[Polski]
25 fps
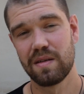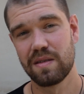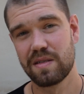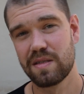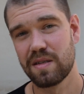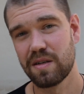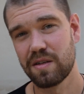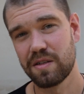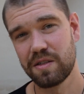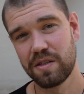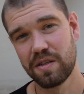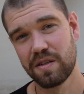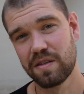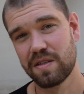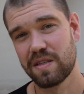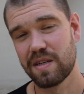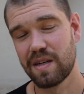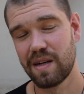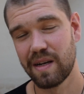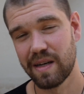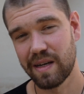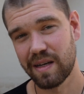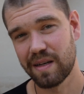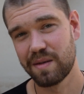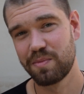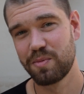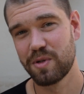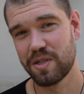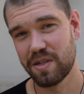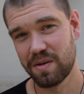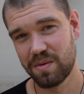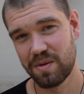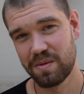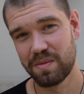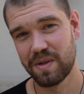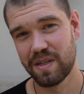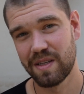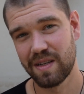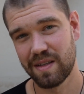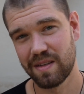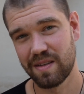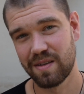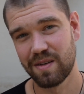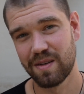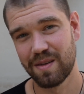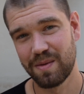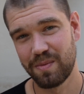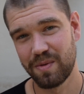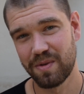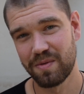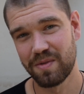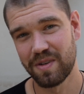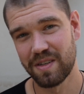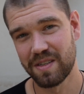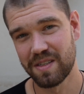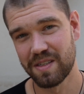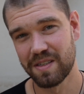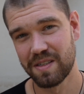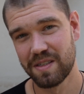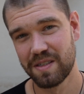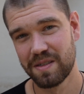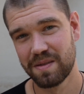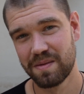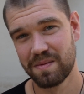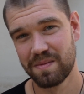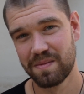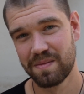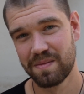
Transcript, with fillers: I co ksiądz kleryk Przemo ma na to odpowiedzieć?